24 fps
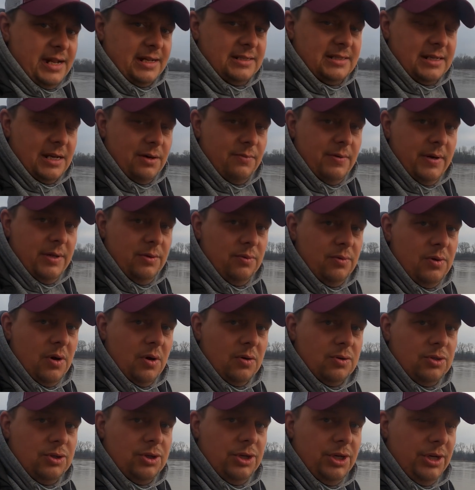na całej
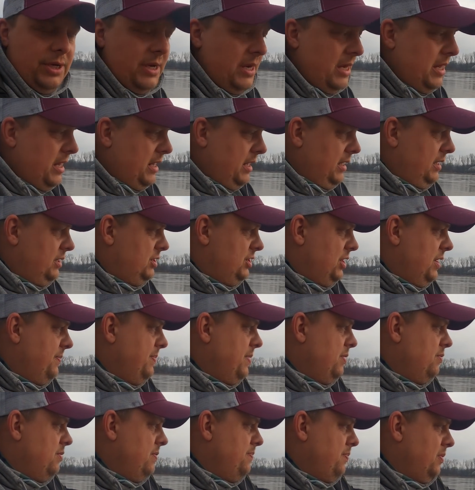długości, gdzie
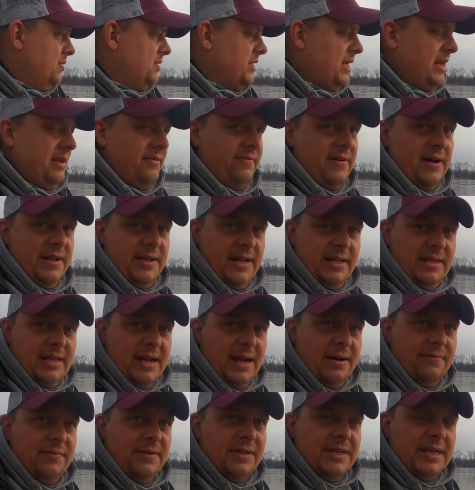były pozalewane
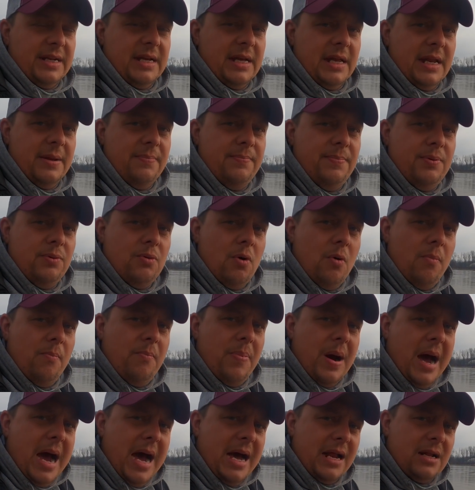trawy. Tych ryb było
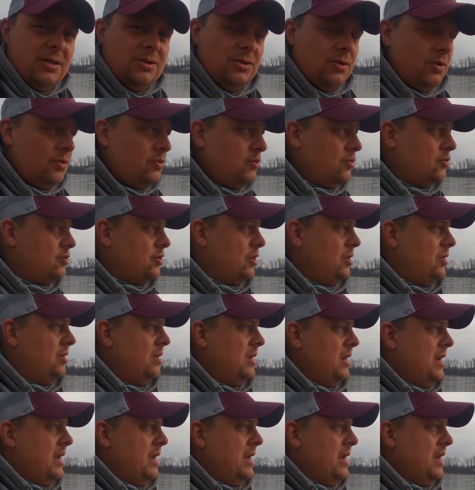bardzo dużo